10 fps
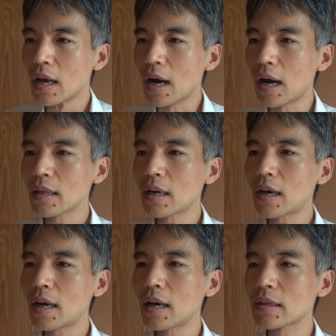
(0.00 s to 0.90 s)
鼻
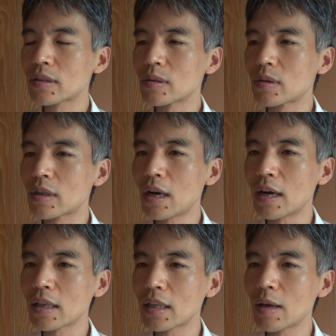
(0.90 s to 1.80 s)
から吸って
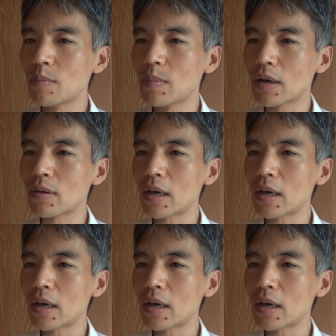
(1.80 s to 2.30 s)
鼻粘膜